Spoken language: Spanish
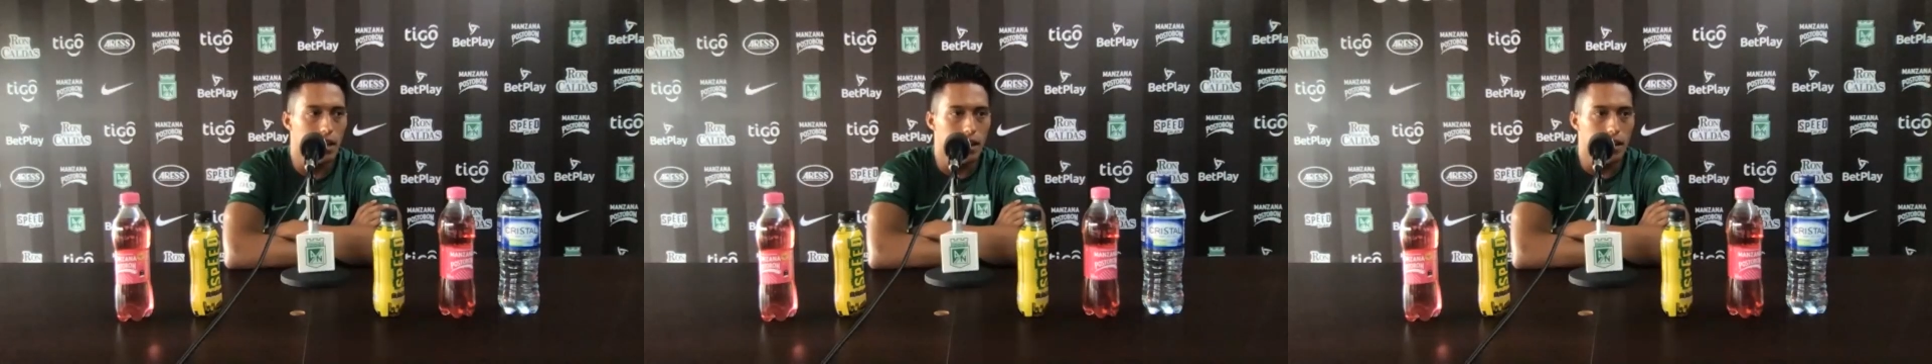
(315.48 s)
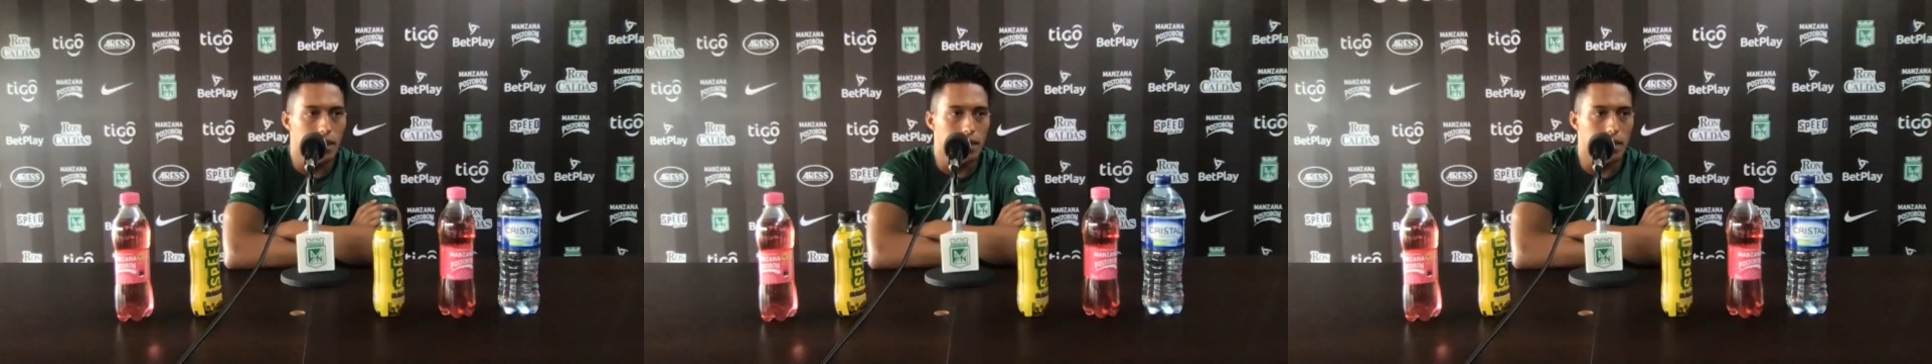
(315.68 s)

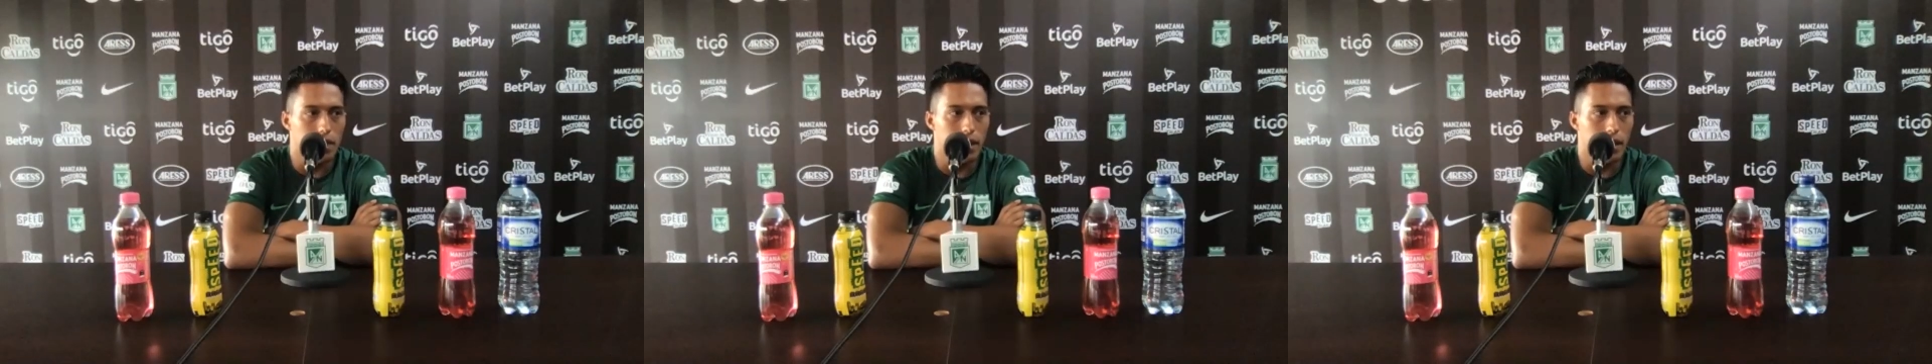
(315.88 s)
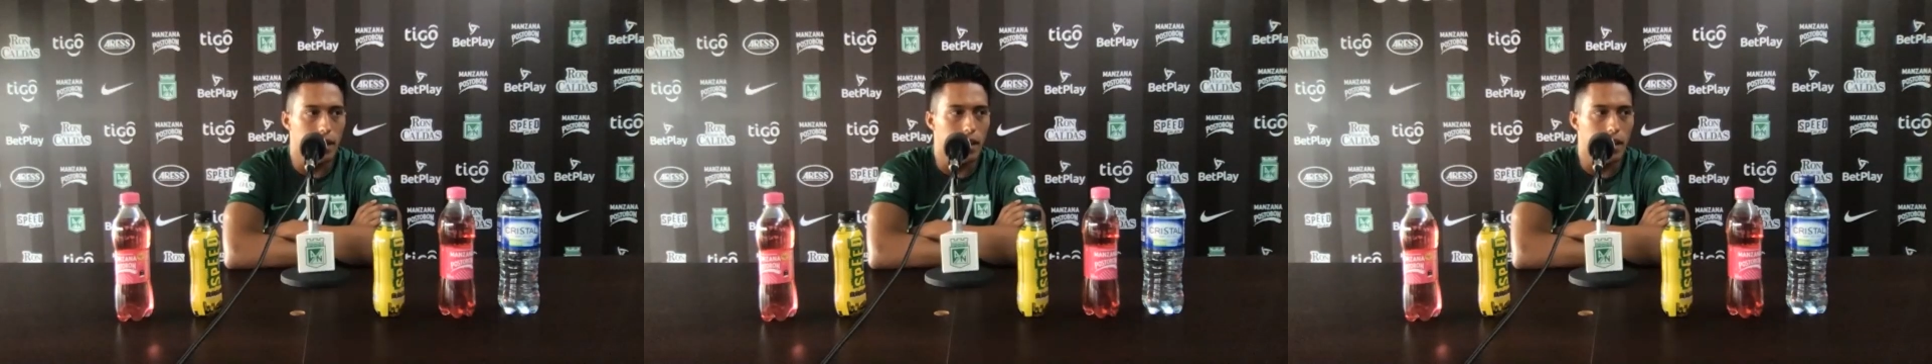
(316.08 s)

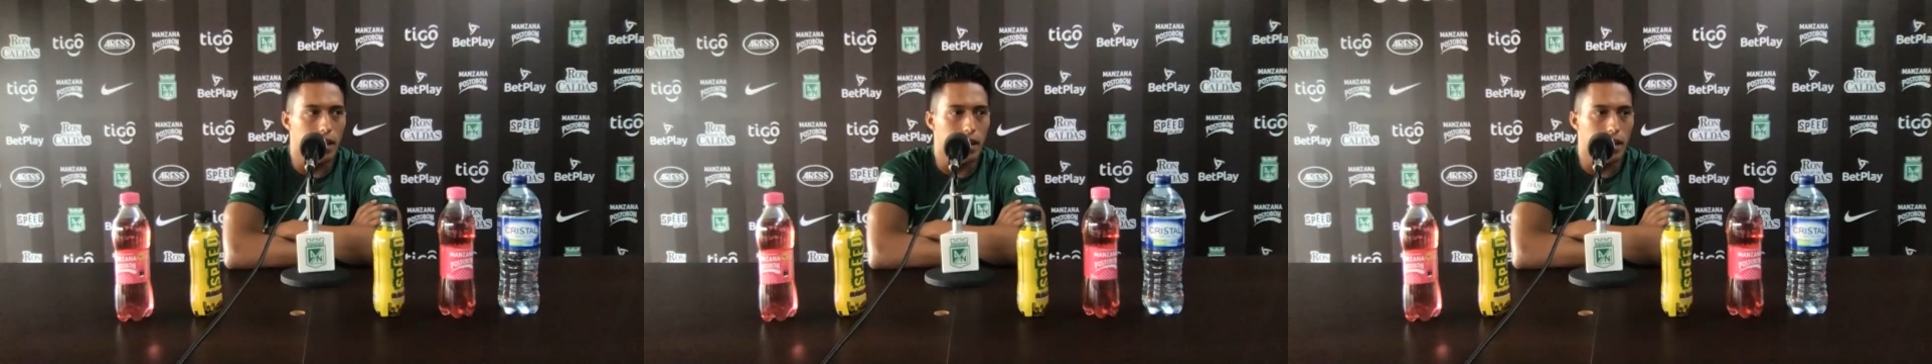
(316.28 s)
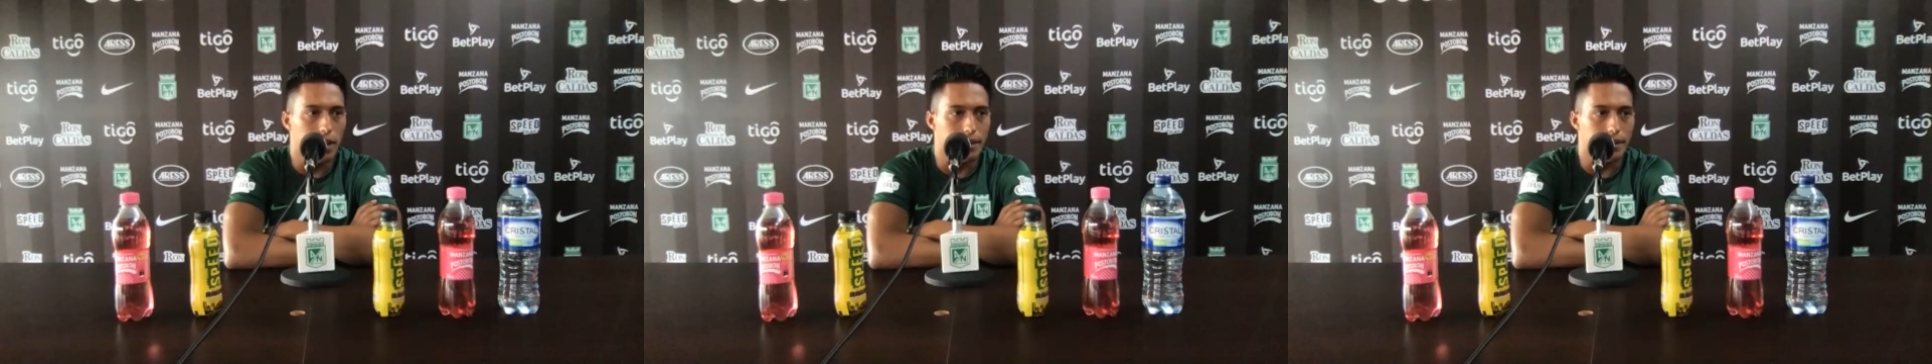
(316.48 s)

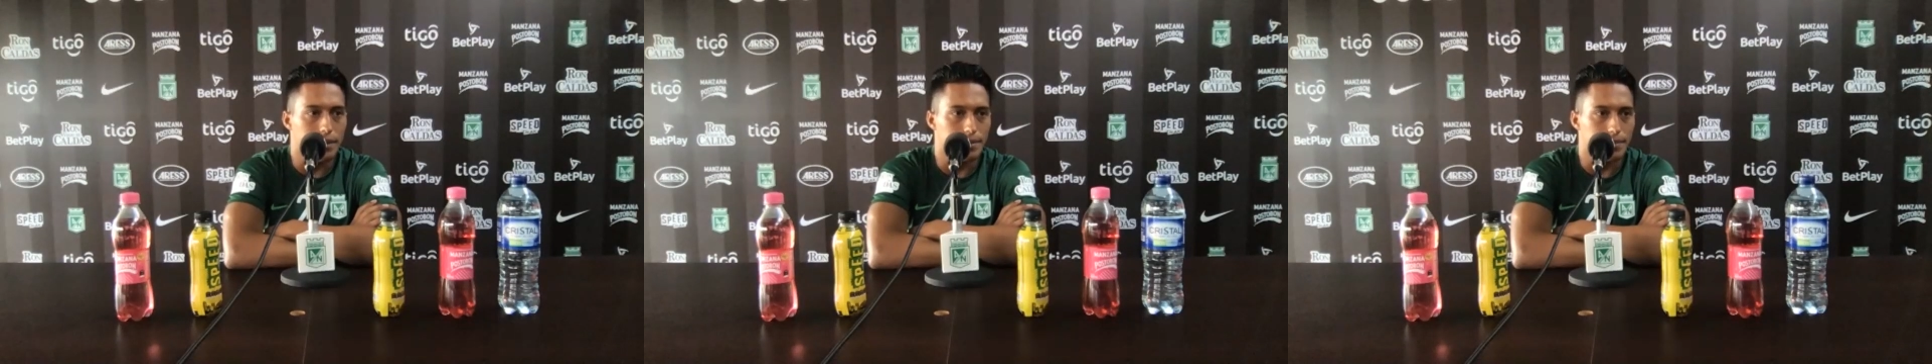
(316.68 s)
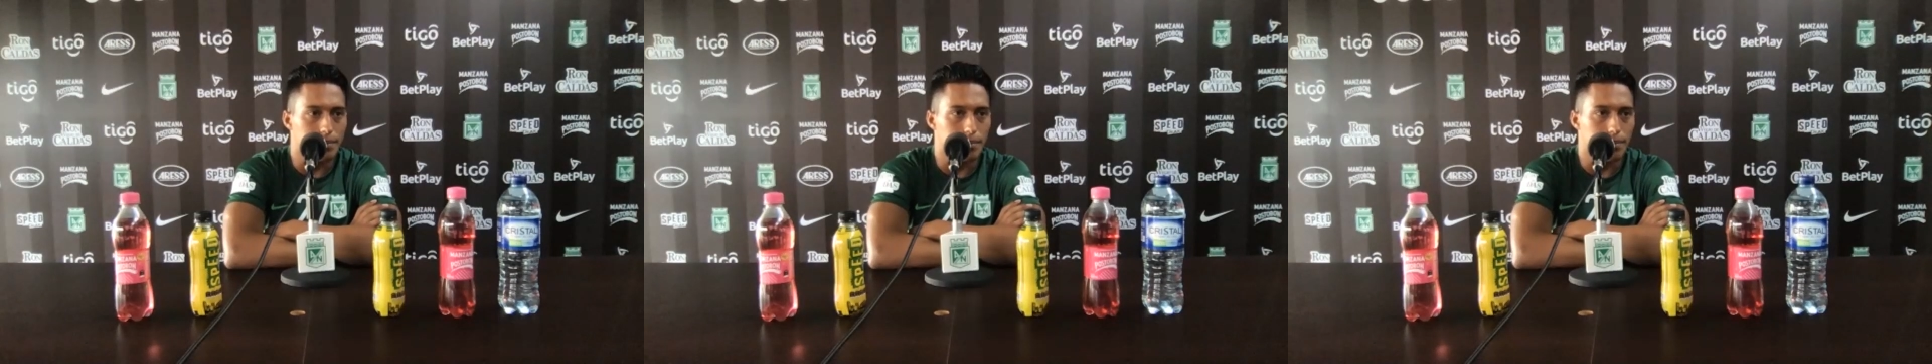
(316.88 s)
de
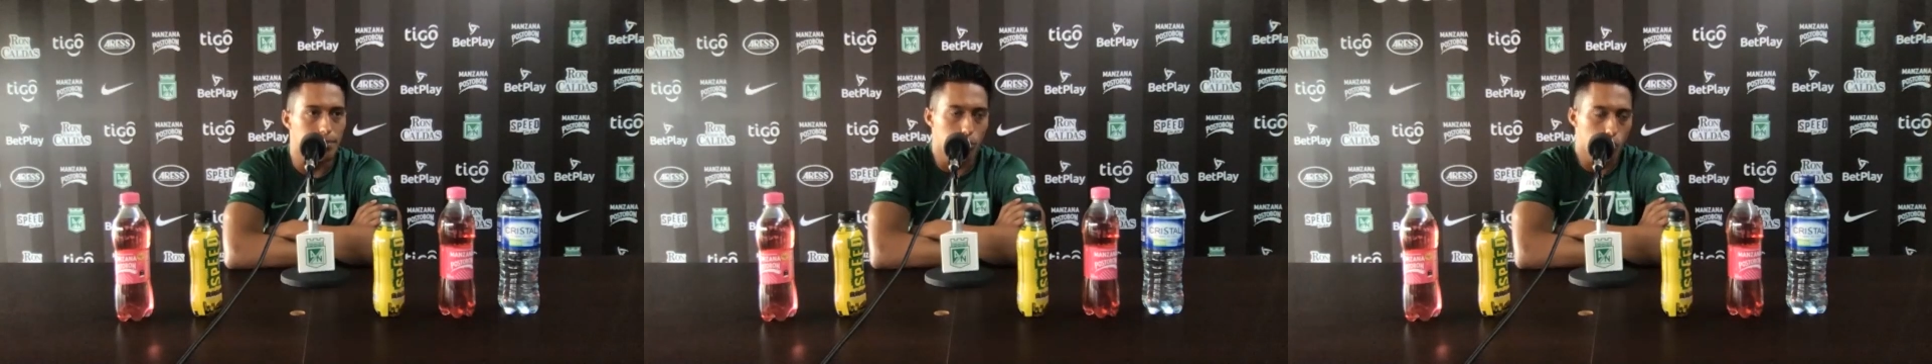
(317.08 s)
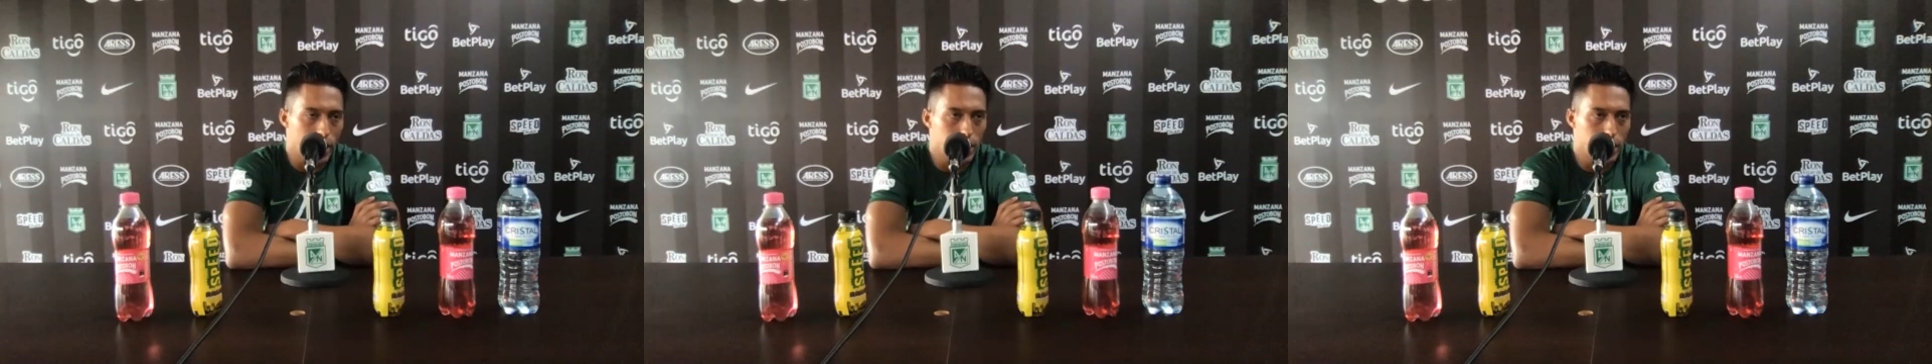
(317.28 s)

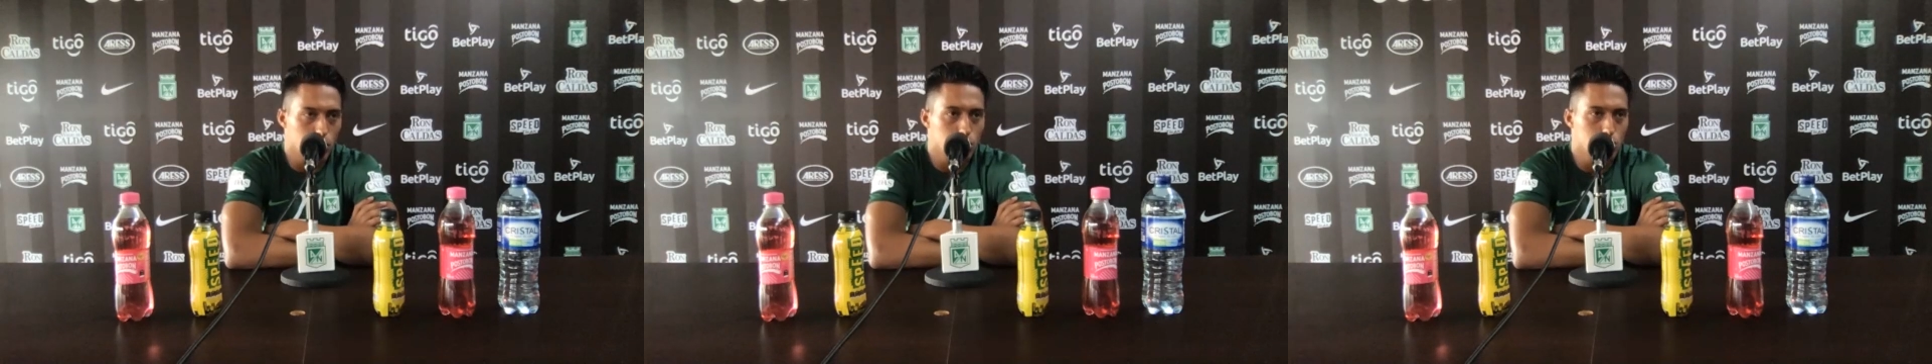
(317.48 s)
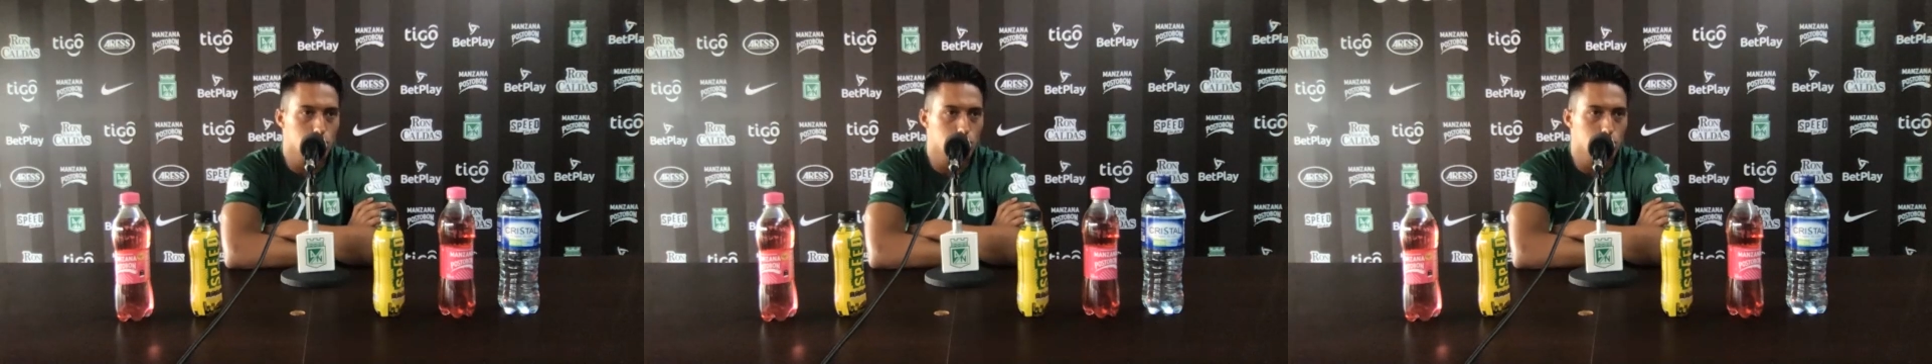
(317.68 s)
buenos,